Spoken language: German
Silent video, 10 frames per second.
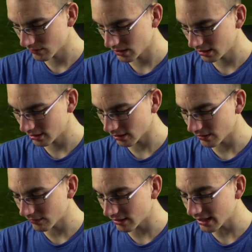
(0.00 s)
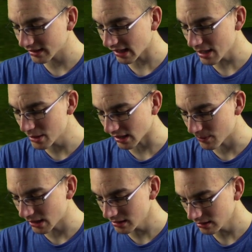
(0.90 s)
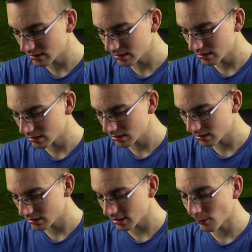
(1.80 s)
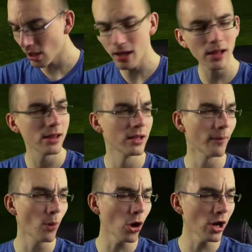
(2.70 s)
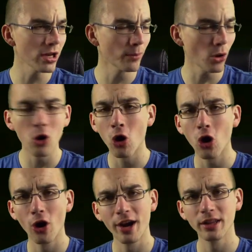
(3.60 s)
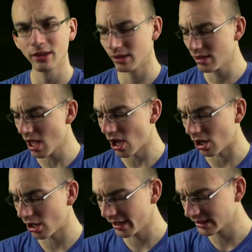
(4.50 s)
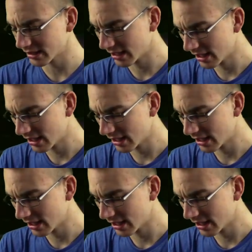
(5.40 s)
Hier treffe ich vielleicht drei mit einmal. Ja mal, ja moin, ja moin. Nice.